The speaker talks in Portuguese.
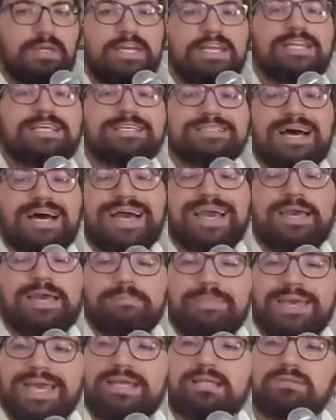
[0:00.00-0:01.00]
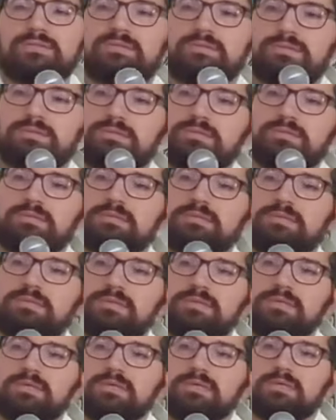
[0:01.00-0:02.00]
e lhe dá remédio.
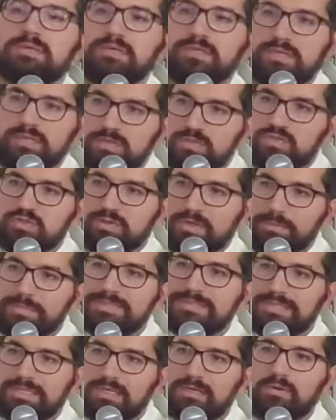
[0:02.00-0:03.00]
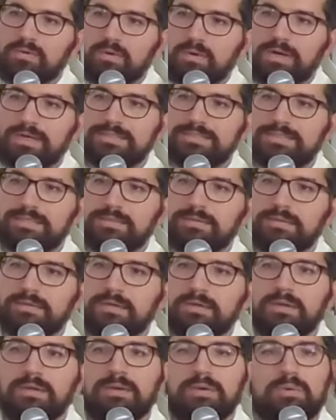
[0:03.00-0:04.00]
Isso é misericórdia.
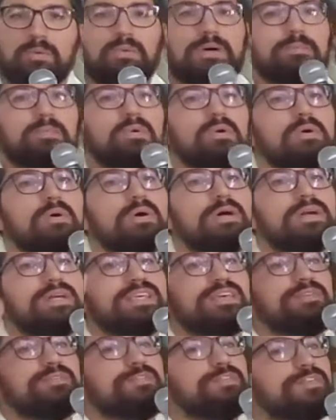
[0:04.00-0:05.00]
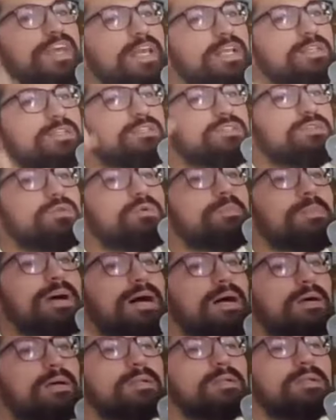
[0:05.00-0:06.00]
O amor que vence o
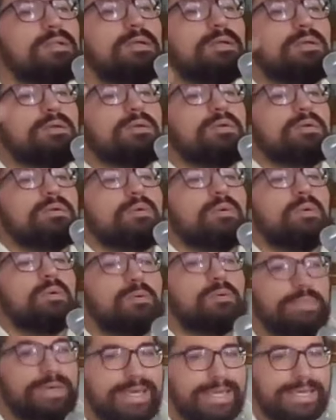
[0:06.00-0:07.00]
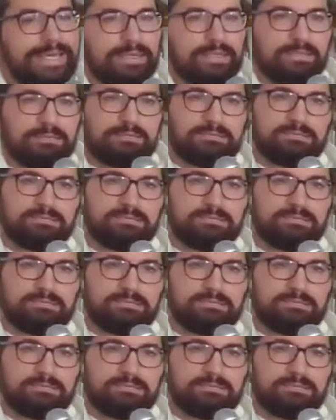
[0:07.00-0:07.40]
mal com o bem.